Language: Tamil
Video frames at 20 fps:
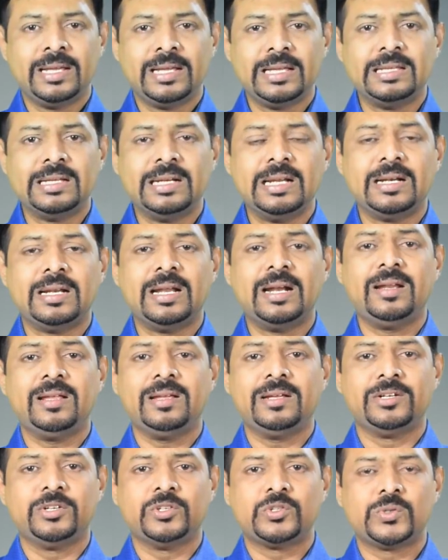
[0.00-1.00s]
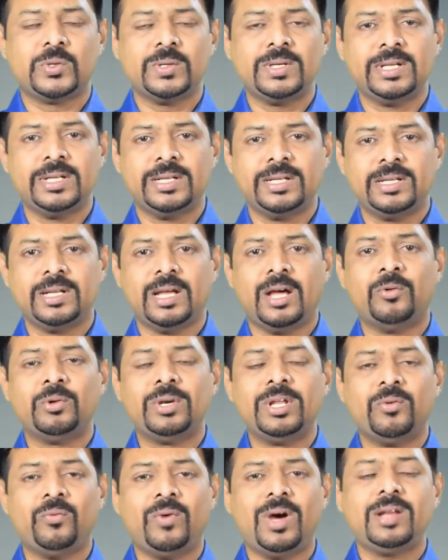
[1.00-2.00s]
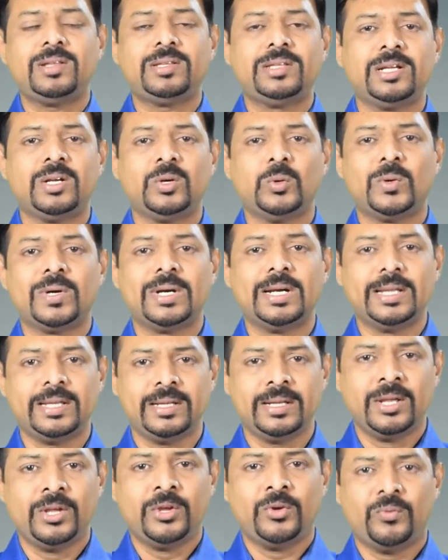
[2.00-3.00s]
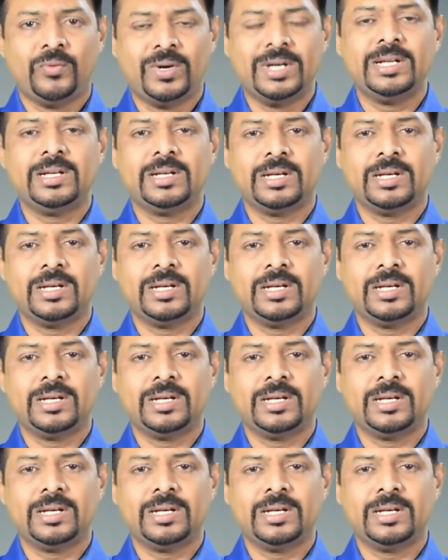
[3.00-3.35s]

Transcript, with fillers: இதில் நட என்று சொல்லி அவருடைய வார்த்தைகள் உங்களை வழி